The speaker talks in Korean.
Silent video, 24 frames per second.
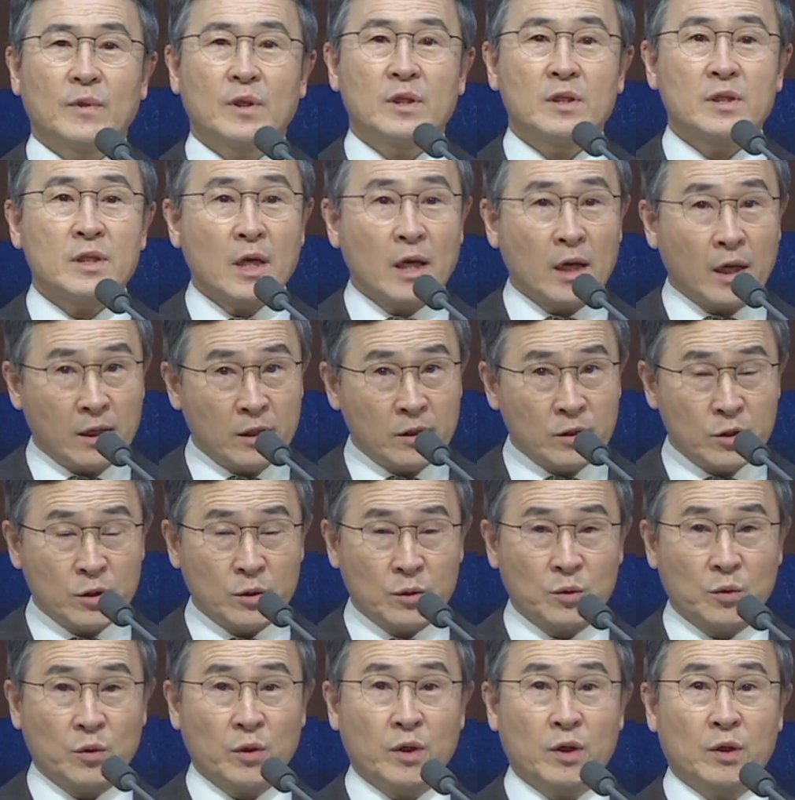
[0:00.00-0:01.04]
사랑하는
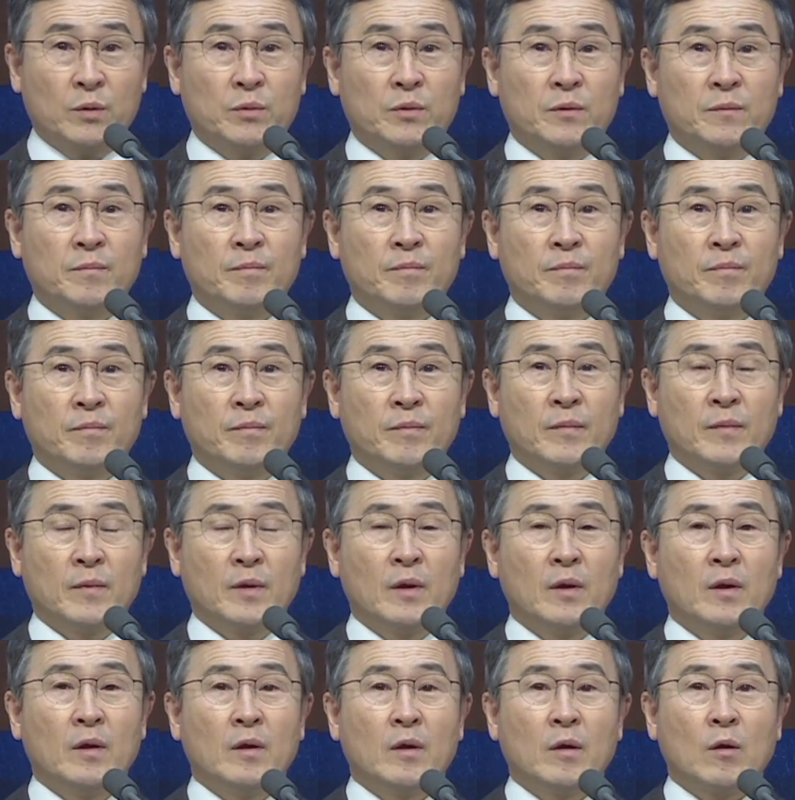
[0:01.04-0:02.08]
성도 여러분,
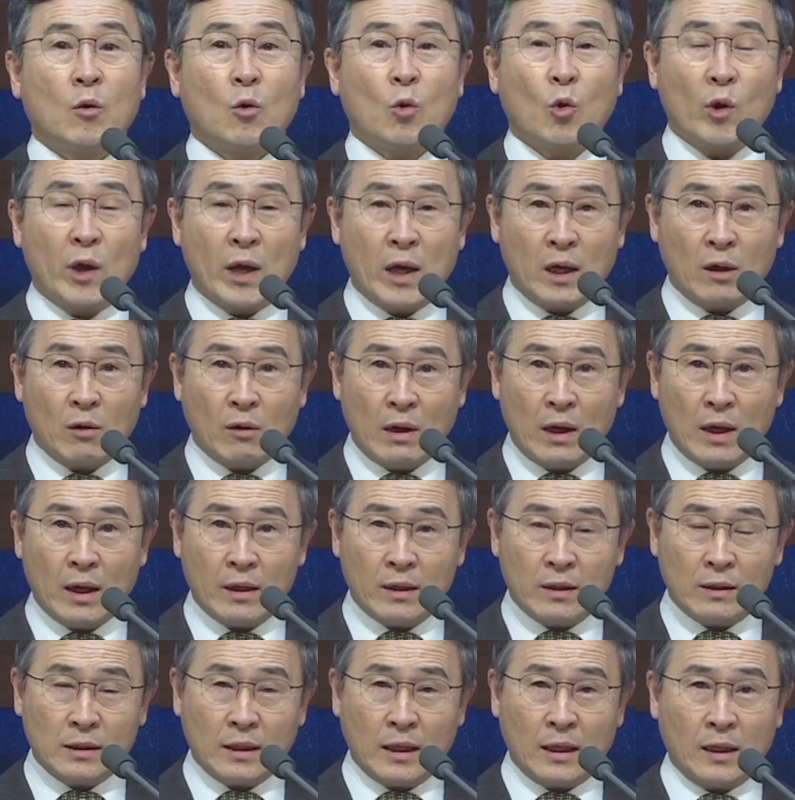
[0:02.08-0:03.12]
고난과
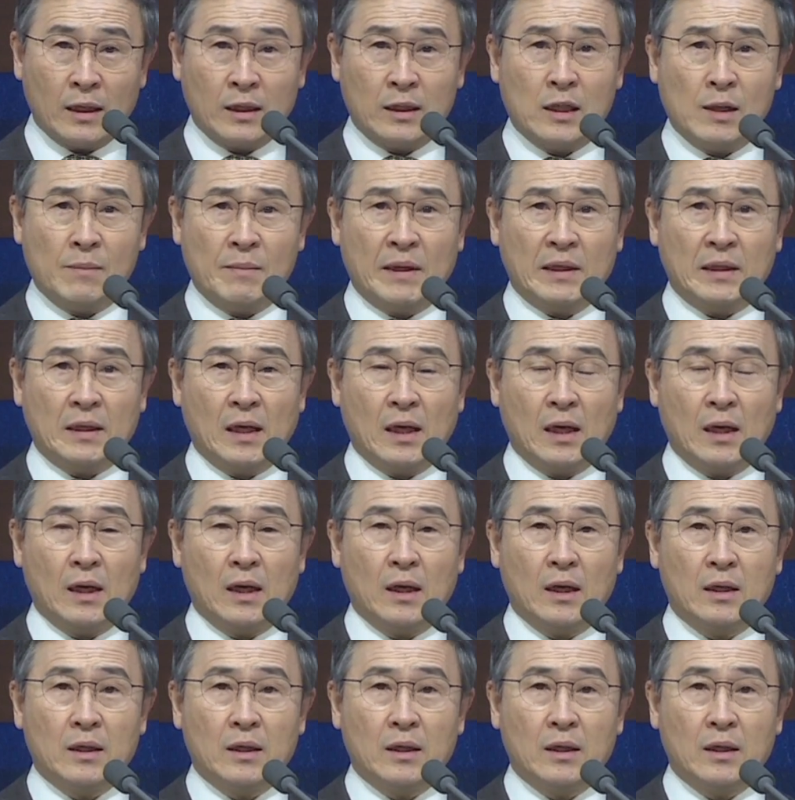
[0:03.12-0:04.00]
환란을 당할 때마다